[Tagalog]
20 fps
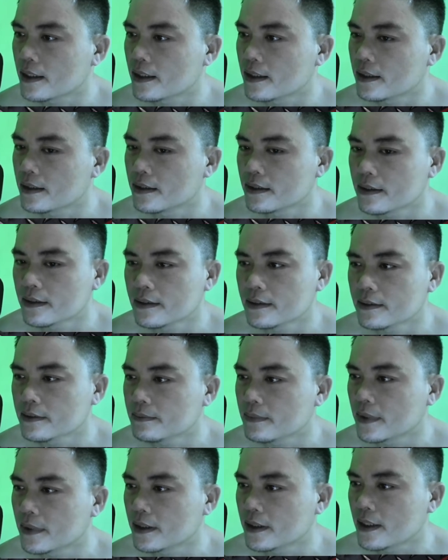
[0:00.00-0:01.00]
ng ano,
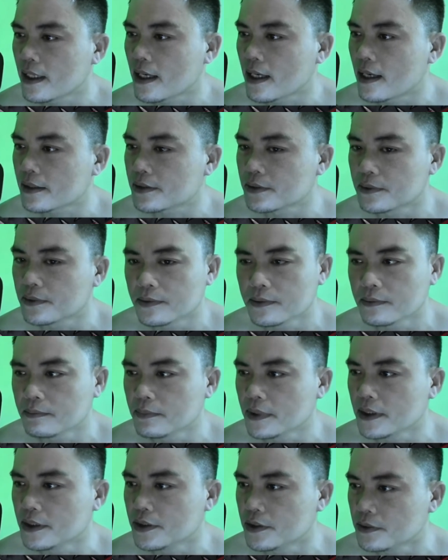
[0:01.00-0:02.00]
ma-reaction tong
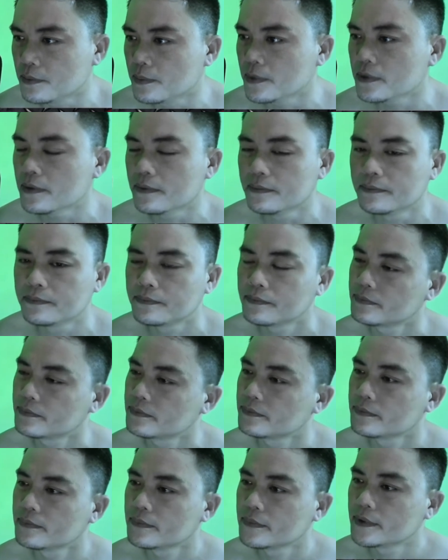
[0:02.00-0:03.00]
video mo.
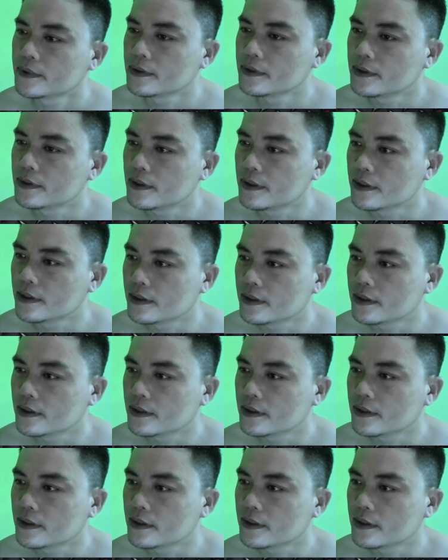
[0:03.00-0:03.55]
Uh,